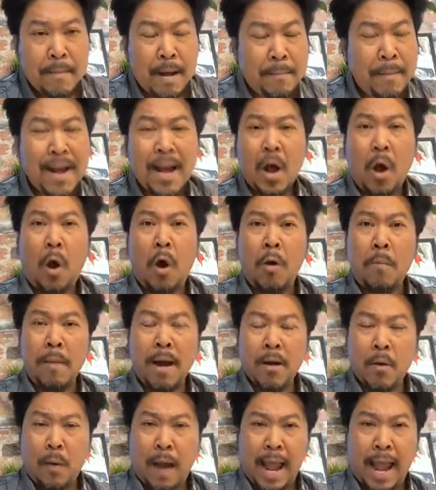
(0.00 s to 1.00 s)
Mà mắc ô
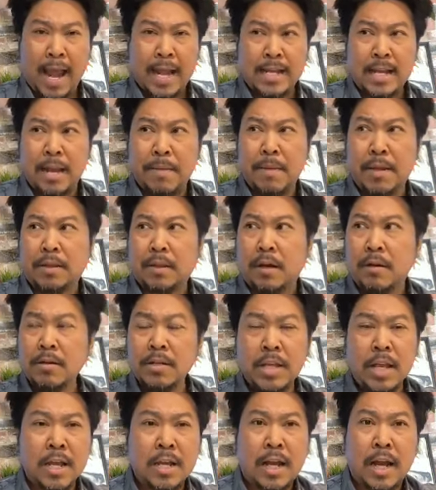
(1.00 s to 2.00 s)
mắc hoàng gì mà
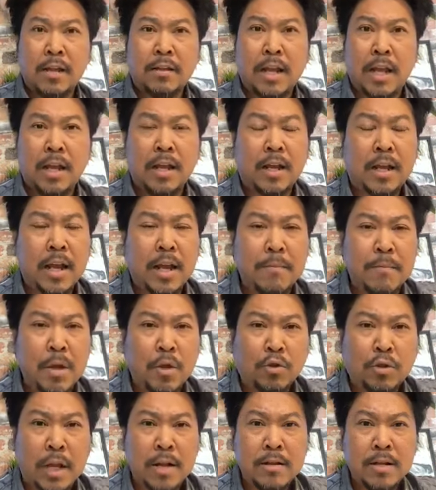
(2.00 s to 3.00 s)
tự nhiên kỳ thị cái
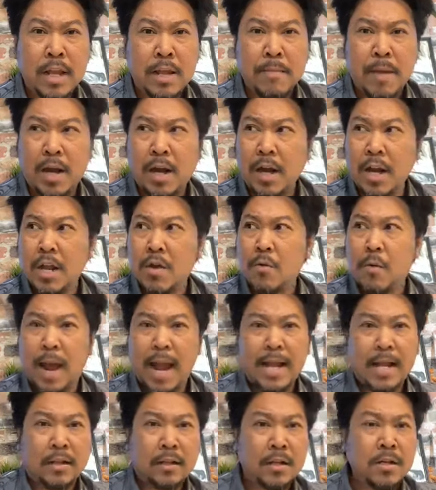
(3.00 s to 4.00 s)
biểu tình gì mà có liên
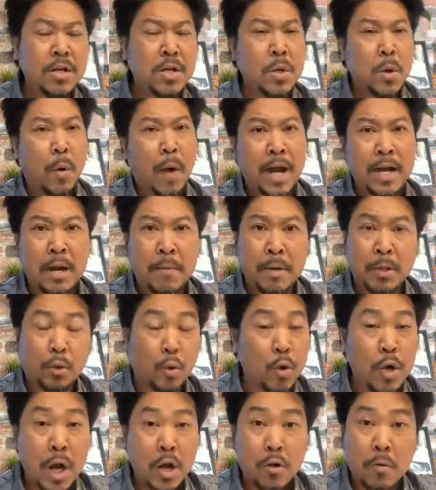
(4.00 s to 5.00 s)
quan tới nước ngoài đâu, mà
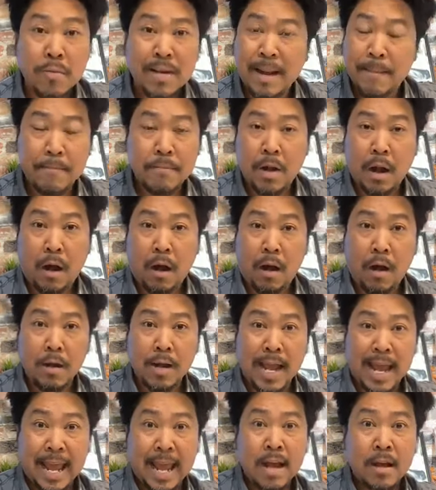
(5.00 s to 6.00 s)
tụi nó cũng cầm cờ
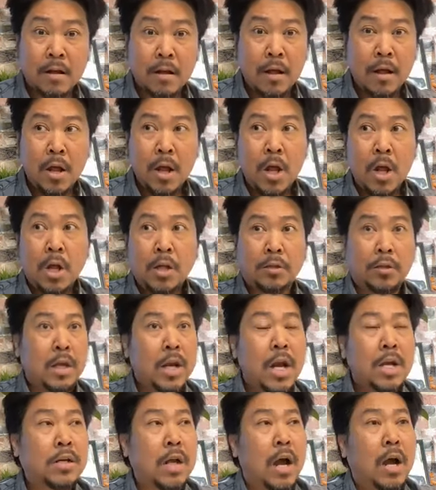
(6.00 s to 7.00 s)
nghe.
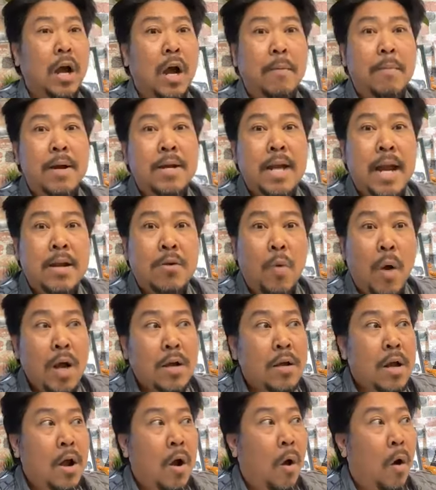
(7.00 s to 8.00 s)
Tôi nói trời ơi, bên Anh
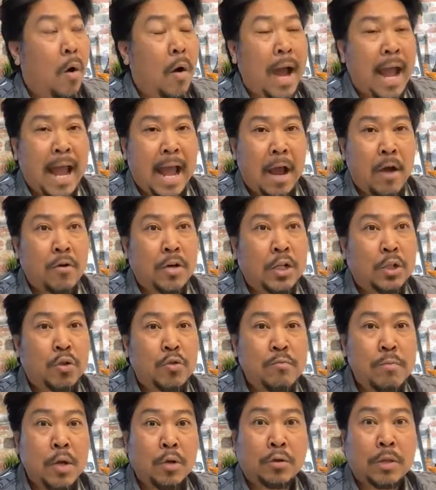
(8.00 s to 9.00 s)
Quốc nó hô hào đi
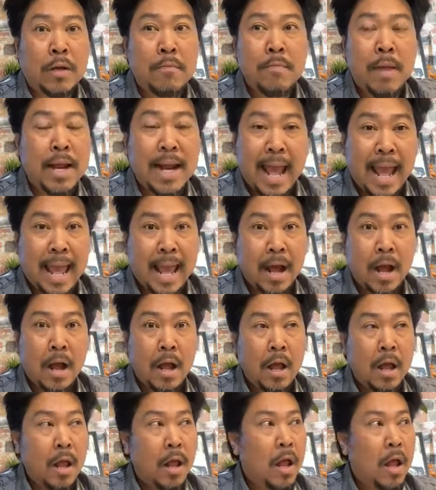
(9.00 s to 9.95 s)
xuống biểu tình Mỹ đen,